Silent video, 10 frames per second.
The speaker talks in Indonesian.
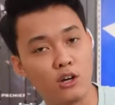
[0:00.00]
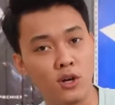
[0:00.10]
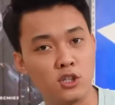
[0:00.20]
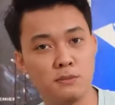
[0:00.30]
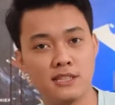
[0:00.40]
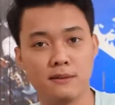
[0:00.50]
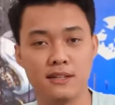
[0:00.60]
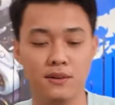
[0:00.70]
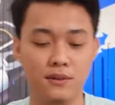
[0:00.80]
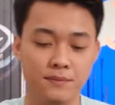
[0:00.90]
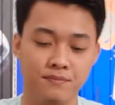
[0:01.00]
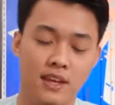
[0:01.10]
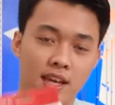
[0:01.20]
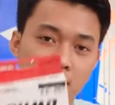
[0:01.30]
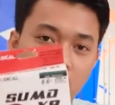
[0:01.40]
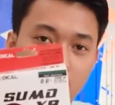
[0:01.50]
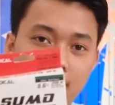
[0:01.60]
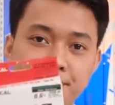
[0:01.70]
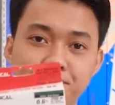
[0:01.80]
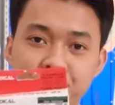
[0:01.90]
200 meter lebih dahulu.
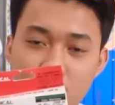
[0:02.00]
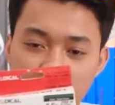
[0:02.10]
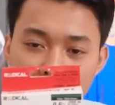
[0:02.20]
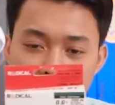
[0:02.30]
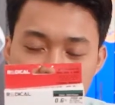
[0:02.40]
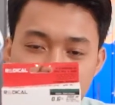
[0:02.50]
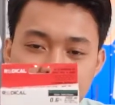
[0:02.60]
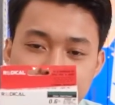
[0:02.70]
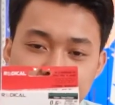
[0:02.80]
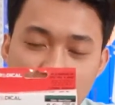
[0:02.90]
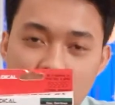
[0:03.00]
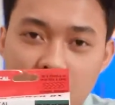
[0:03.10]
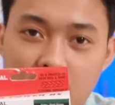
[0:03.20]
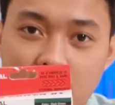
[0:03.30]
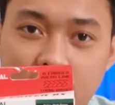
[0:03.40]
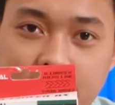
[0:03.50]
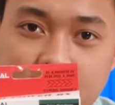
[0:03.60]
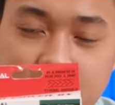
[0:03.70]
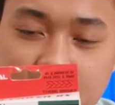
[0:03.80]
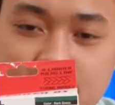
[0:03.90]
Oke, kalian bisa lihat
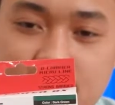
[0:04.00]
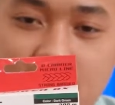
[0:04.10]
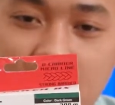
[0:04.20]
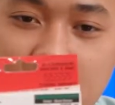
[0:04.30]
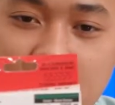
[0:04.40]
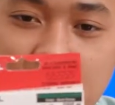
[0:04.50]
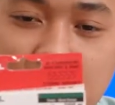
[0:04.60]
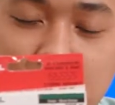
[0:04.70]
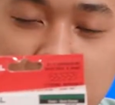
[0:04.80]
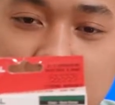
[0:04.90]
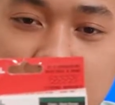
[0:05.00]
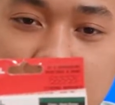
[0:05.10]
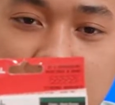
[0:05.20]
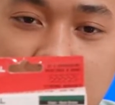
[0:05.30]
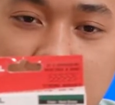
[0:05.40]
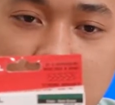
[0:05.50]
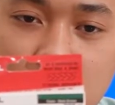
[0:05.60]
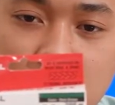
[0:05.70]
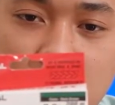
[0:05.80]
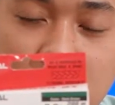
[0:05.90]
desain daripada
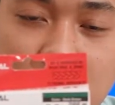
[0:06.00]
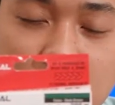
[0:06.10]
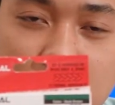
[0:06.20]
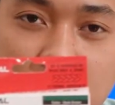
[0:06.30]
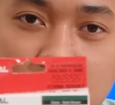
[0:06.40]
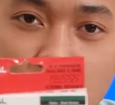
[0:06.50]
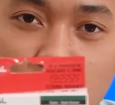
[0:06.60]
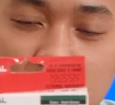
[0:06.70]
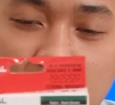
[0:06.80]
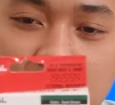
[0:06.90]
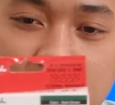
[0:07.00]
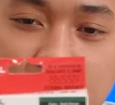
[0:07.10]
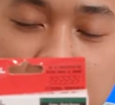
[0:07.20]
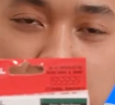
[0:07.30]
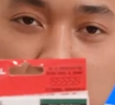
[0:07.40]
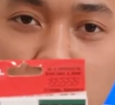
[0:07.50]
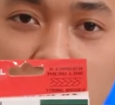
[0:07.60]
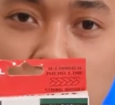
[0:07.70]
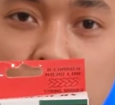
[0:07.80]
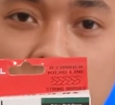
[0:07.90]
uh, kotaknya ya
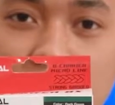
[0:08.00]
walaupun